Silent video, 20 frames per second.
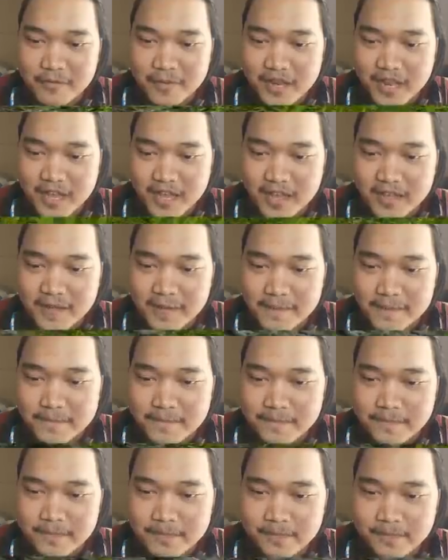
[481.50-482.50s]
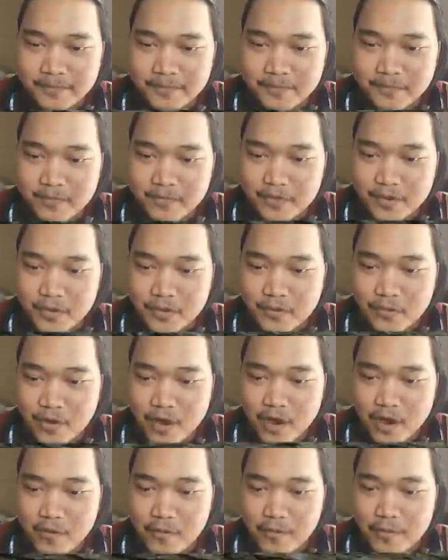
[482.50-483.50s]
mobilnya
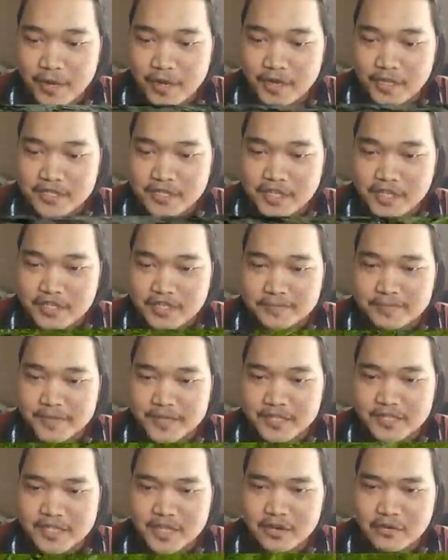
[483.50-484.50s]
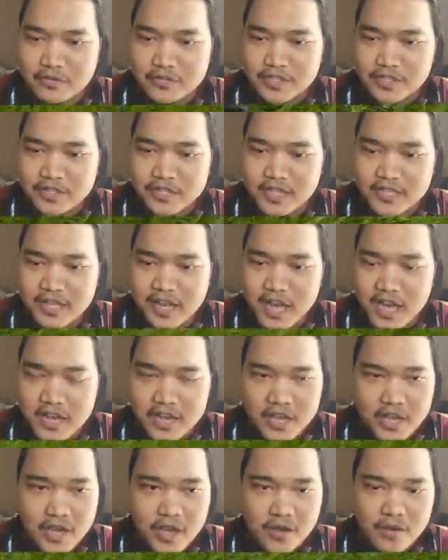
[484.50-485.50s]
Wah, mobil ini sih easy peasy ya Gak usah ditanya
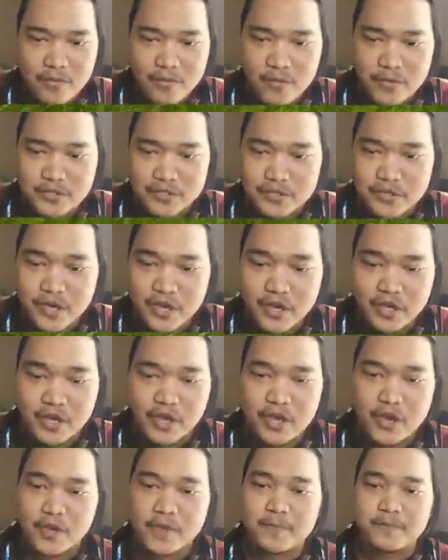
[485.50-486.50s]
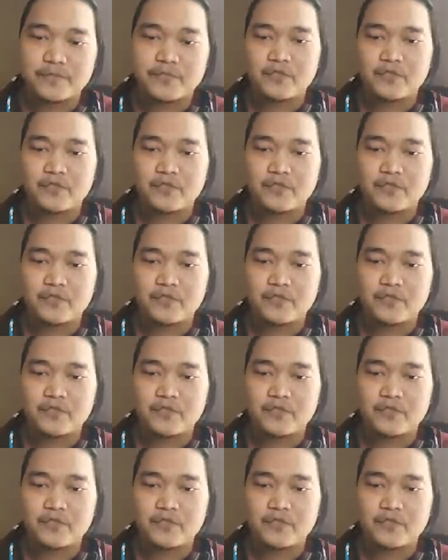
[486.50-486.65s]
lagi ya Wis, GG